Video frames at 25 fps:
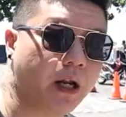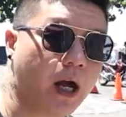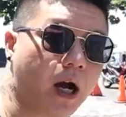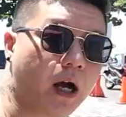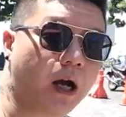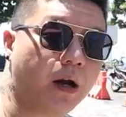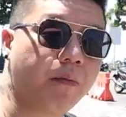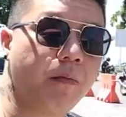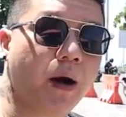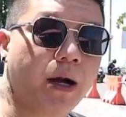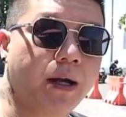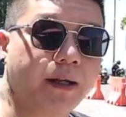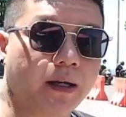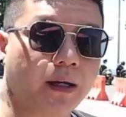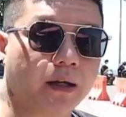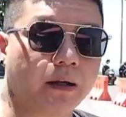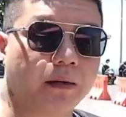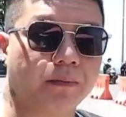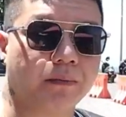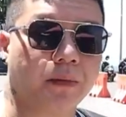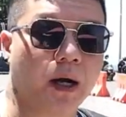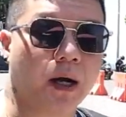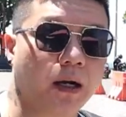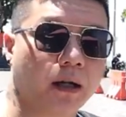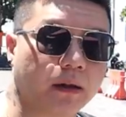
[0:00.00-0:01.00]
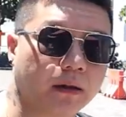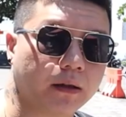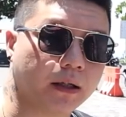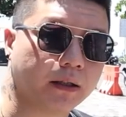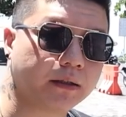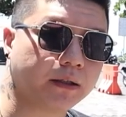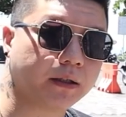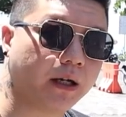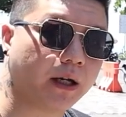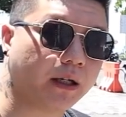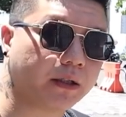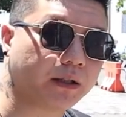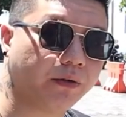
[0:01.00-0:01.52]
Jadi akan banyak banget
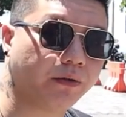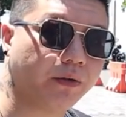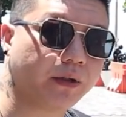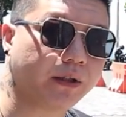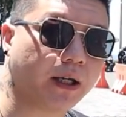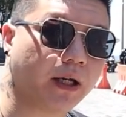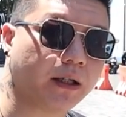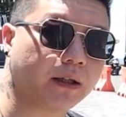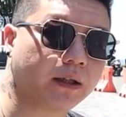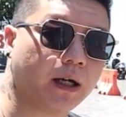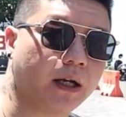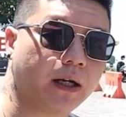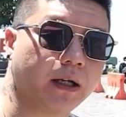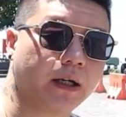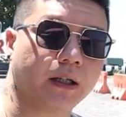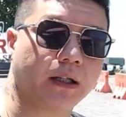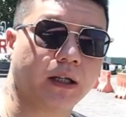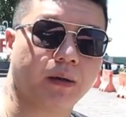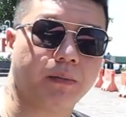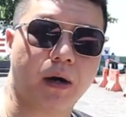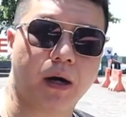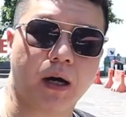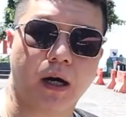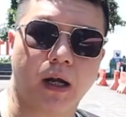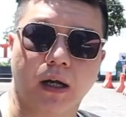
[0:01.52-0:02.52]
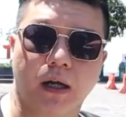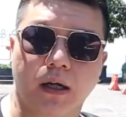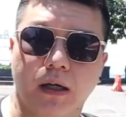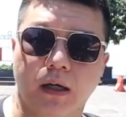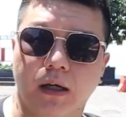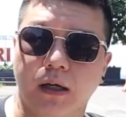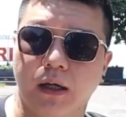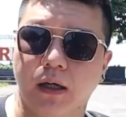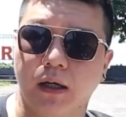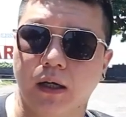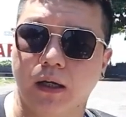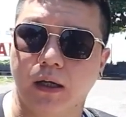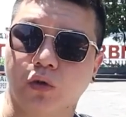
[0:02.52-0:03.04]
destinasi wisata. Kita bakal
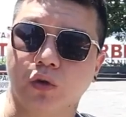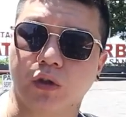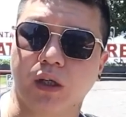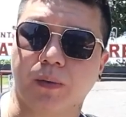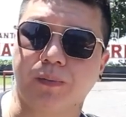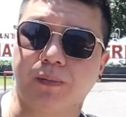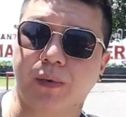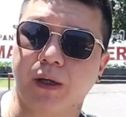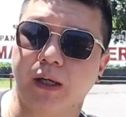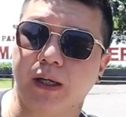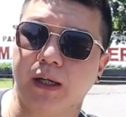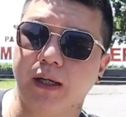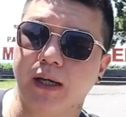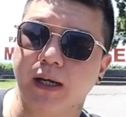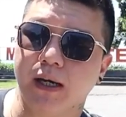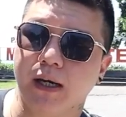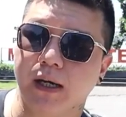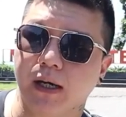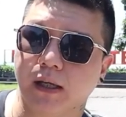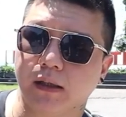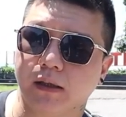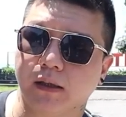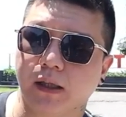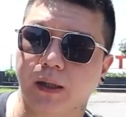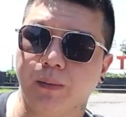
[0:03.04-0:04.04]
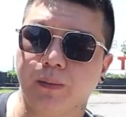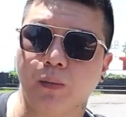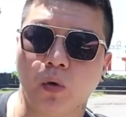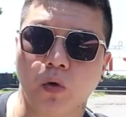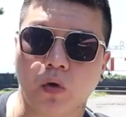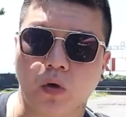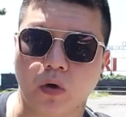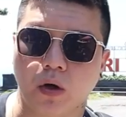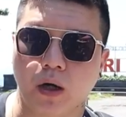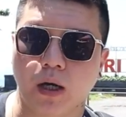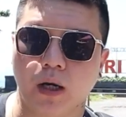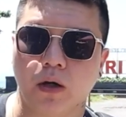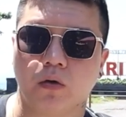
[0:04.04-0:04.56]
ke Nusa Penida
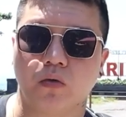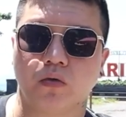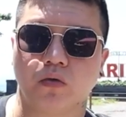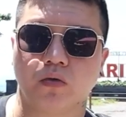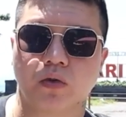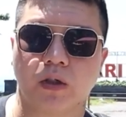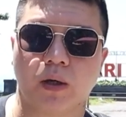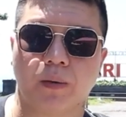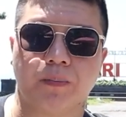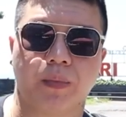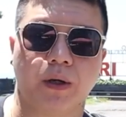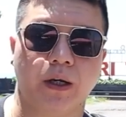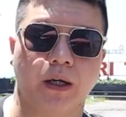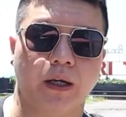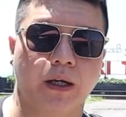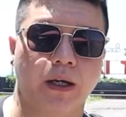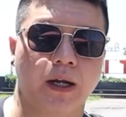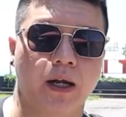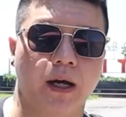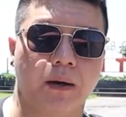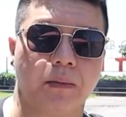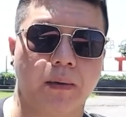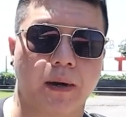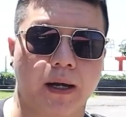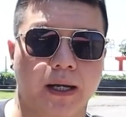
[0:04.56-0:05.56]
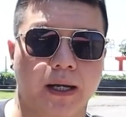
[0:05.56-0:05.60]
Timur dan Nusa Penida